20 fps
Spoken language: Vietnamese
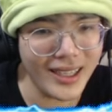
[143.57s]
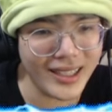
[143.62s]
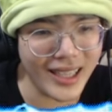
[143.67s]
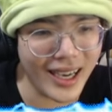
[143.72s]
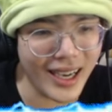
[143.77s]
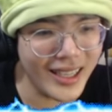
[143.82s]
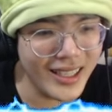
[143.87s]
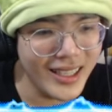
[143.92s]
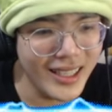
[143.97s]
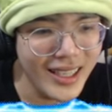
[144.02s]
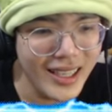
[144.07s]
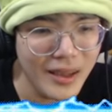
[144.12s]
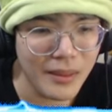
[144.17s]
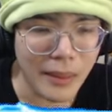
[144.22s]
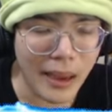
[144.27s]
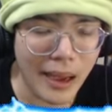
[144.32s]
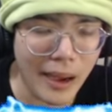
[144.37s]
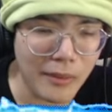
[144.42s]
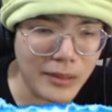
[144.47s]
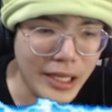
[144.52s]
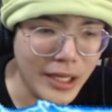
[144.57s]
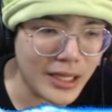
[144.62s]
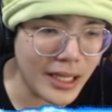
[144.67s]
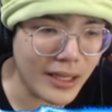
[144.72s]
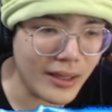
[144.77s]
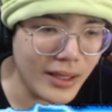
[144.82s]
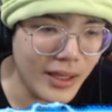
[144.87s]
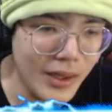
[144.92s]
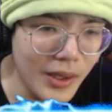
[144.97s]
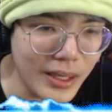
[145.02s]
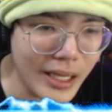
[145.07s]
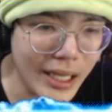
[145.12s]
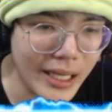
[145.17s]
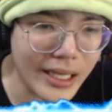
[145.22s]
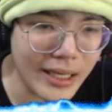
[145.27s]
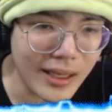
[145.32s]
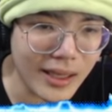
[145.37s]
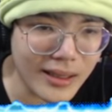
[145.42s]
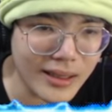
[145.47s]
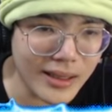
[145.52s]
Trời, mà không hiểu sao nướng lại
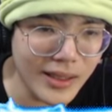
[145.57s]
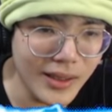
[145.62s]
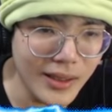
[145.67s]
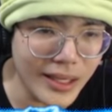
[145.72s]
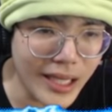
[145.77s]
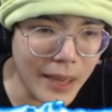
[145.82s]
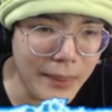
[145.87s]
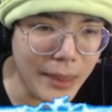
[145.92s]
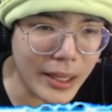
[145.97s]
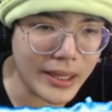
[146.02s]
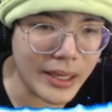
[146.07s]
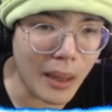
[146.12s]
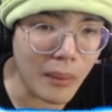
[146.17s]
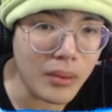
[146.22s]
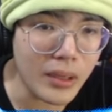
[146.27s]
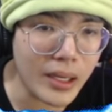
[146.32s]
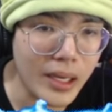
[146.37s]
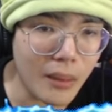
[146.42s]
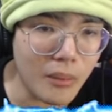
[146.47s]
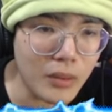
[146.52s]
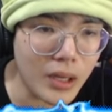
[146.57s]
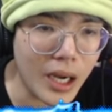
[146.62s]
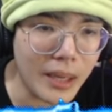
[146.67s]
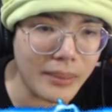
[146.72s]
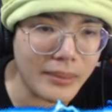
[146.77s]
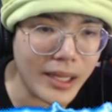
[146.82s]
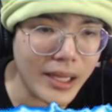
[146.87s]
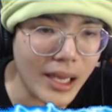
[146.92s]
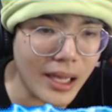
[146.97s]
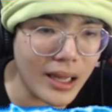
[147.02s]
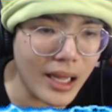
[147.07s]
nướng kế bên cái đống rơm gì nhờ,